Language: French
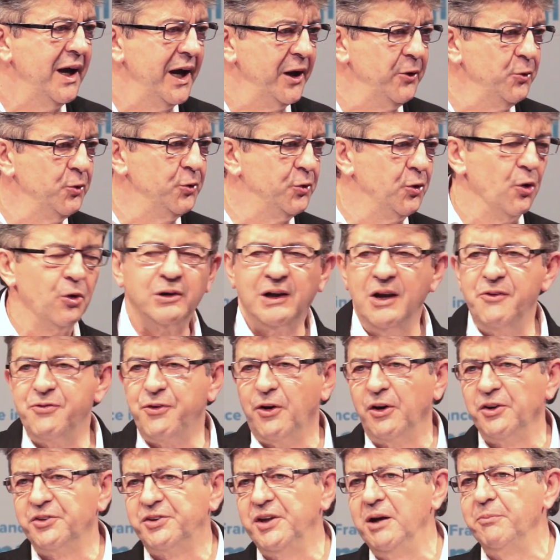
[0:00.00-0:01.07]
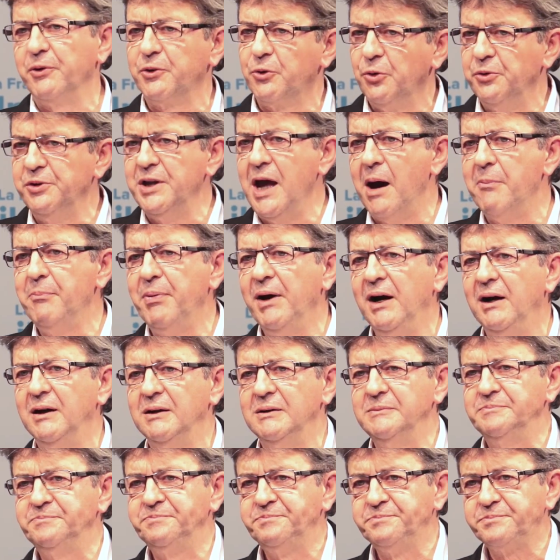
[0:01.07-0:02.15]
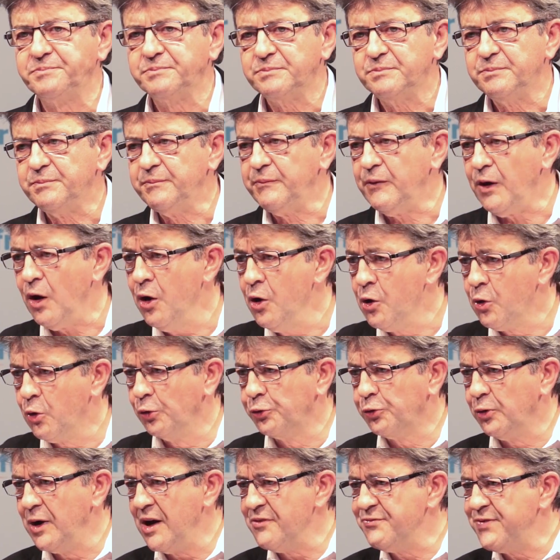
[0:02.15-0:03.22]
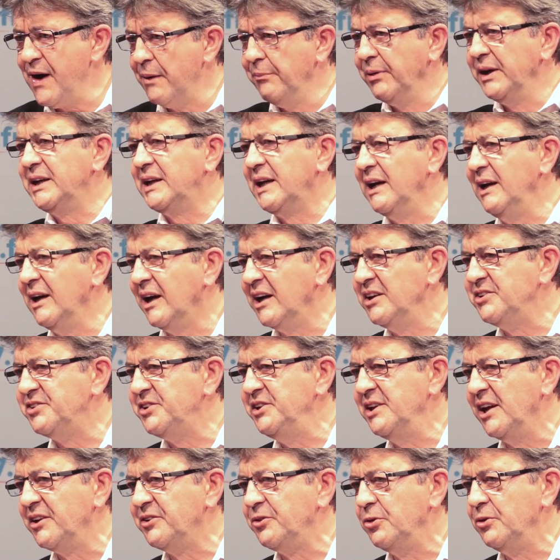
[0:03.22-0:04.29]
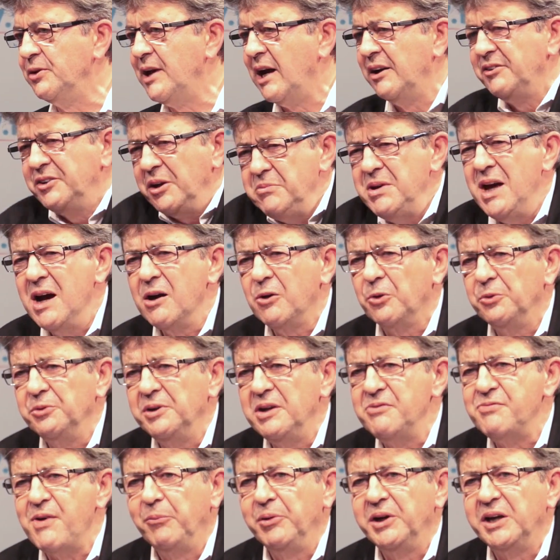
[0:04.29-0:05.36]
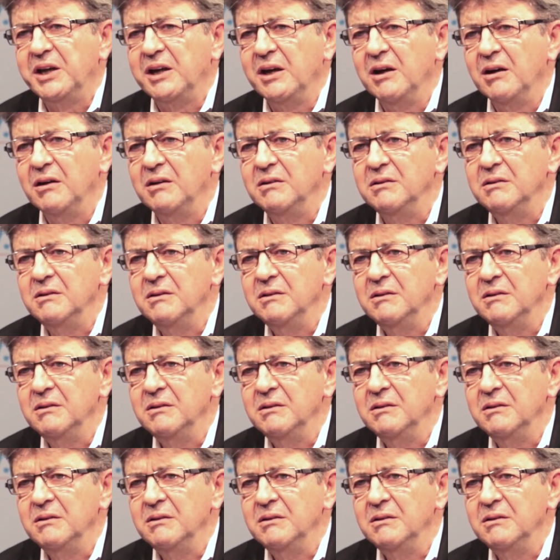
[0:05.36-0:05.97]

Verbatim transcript: Et nous autres, les Français, parce qu'on est à part, quand on a fabriqué le récit national, c'est bien qu'on ait fabriqué un.